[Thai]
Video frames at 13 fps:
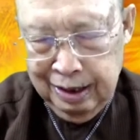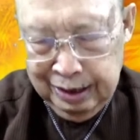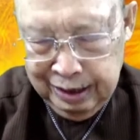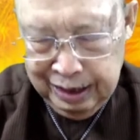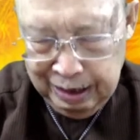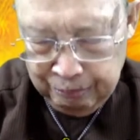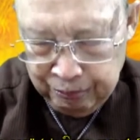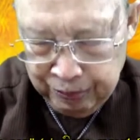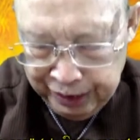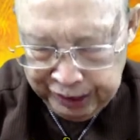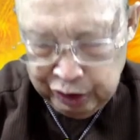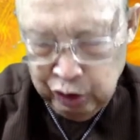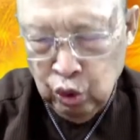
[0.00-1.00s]
ที่ผิด
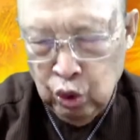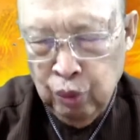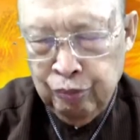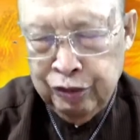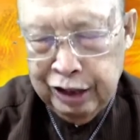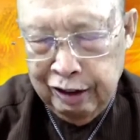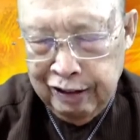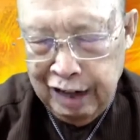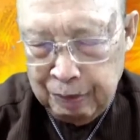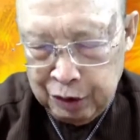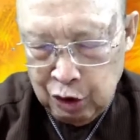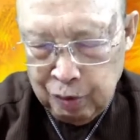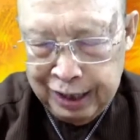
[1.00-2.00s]
อยู่ในเวลาปัจ
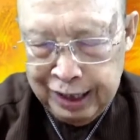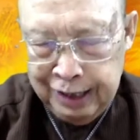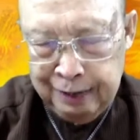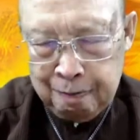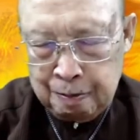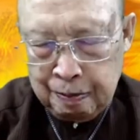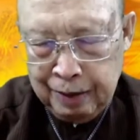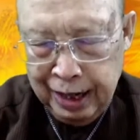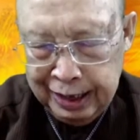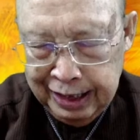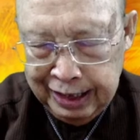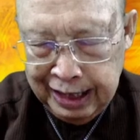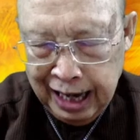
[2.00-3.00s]
จุบันนี้ อ
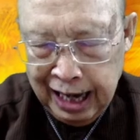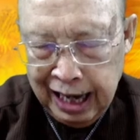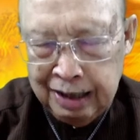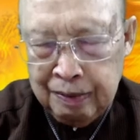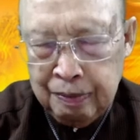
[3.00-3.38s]
ธิษฐาน